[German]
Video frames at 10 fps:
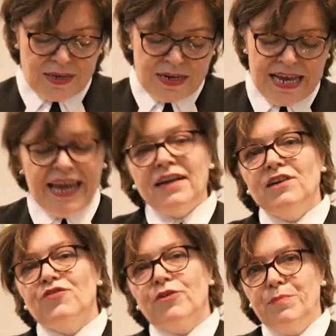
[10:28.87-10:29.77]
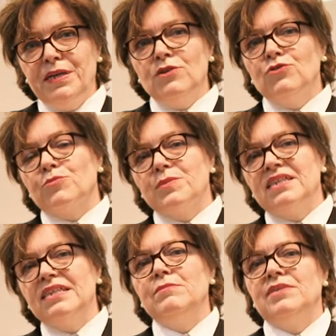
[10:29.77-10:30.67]
in enger Verbindung
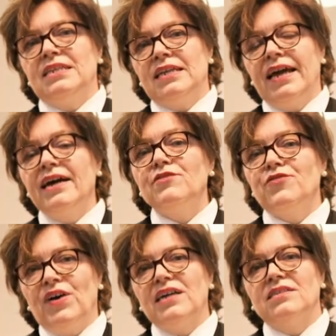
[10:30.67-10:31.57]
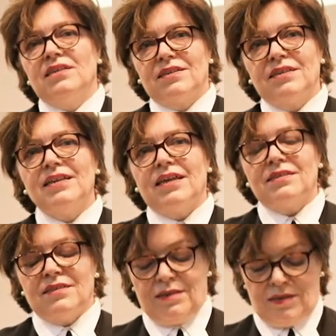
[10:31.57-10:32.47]
mit dem, den er Vater
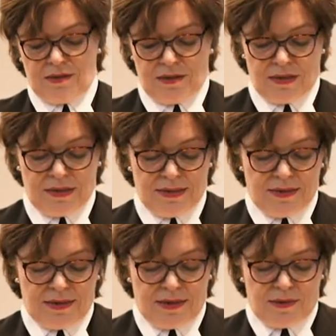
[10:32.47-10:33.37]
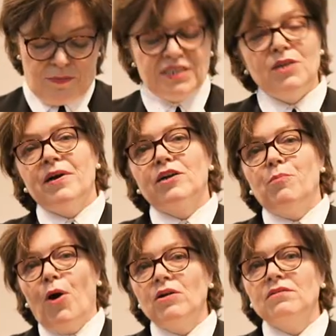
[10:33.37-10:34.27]
genannt hat, bei dem er
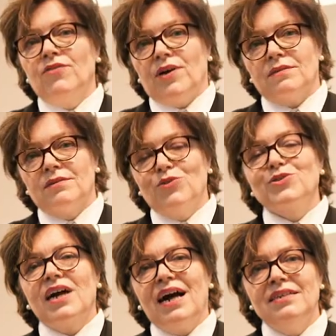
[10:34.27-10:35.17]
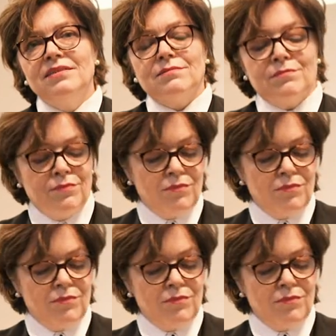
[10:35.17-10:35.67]
geborgen war und gehalten.